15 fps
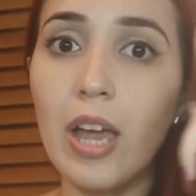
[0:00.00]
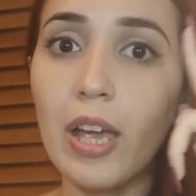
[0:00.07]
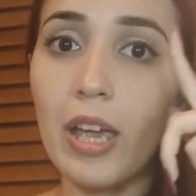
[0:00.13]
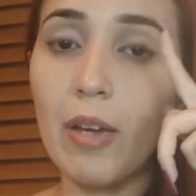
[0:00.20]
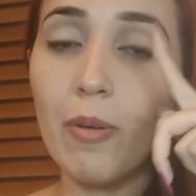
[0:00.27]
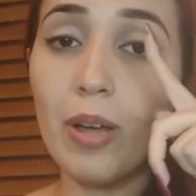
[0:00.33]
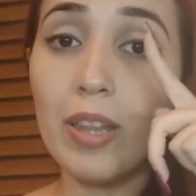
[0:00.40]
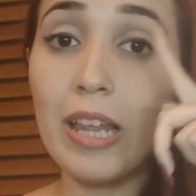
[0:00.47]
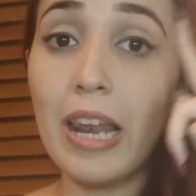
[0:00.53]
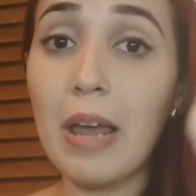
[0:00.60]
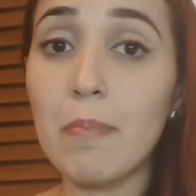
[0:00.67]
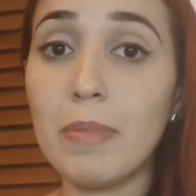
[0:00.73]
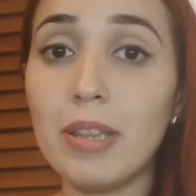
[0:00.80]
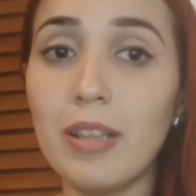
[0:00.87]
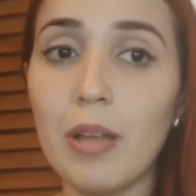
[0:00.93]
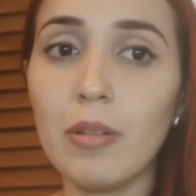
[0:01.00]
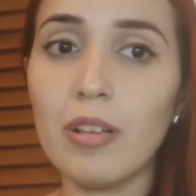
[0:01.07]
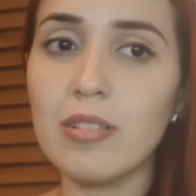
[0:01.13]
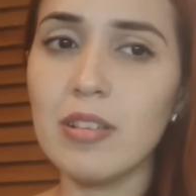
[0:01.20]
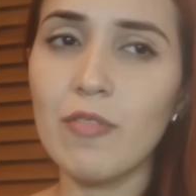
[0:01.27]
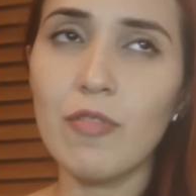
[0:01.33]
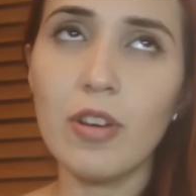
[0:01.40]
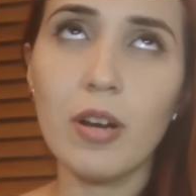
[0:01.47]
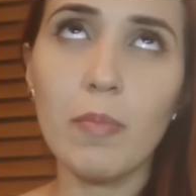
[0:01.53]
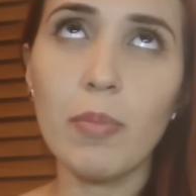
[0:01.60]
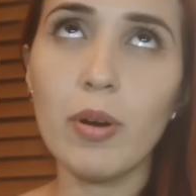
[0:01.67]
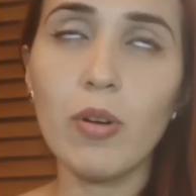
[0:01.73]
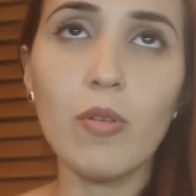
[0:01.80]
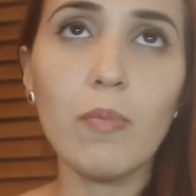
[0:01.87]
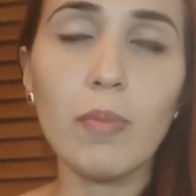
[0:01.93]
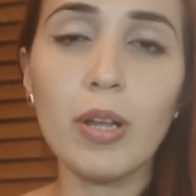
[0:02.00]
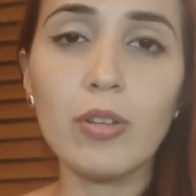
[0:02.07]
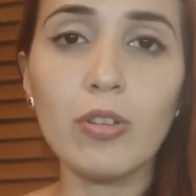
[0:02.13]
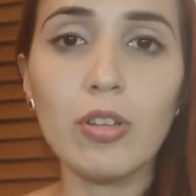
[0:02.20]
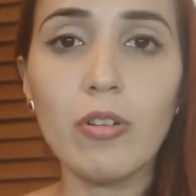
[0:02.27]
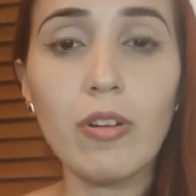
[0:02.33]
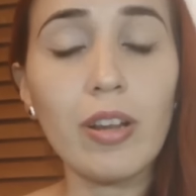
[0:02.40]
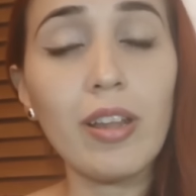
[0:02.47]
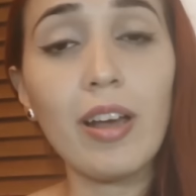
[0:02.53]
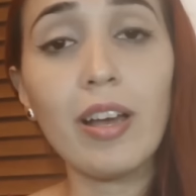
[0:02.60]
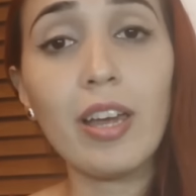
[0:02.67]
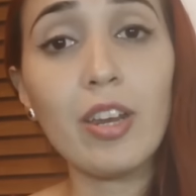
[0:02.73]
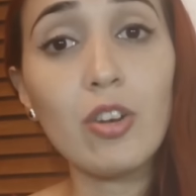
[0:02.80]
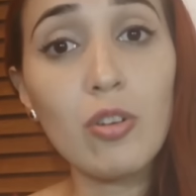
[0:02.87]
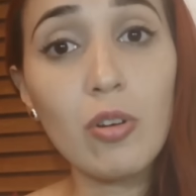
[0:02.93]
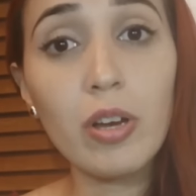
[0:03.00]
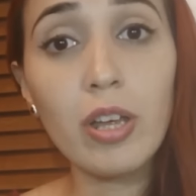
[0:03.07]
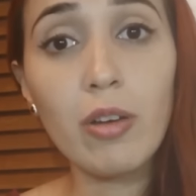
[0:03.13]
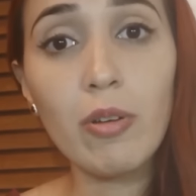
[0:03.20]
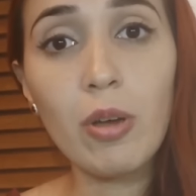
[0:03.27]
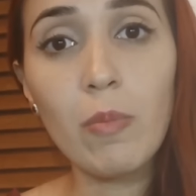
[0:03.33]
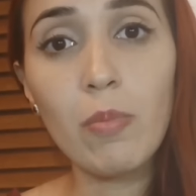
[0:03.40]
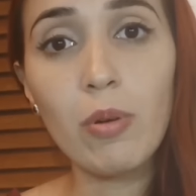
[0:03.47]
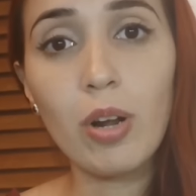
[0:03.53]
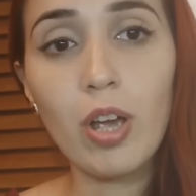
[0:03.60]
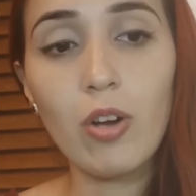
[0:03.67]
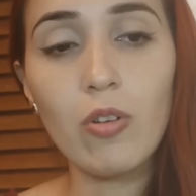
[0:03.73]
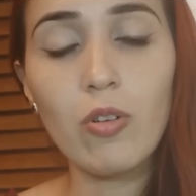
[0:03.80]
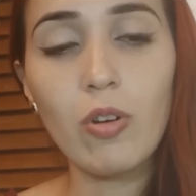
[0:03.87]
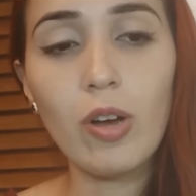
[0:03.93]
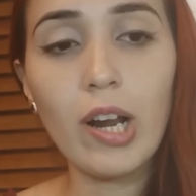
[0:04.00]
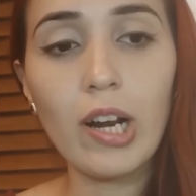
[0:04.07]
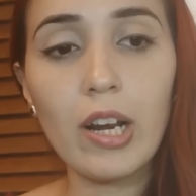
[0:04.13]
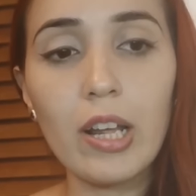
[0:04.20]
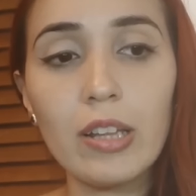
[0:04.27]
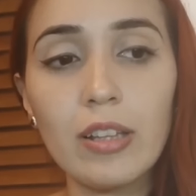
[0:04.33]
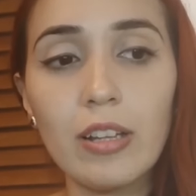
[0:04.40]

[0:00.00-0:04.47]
que va de la mitad hacia afuera, pero completo de verdad que no queda bien porque colocarle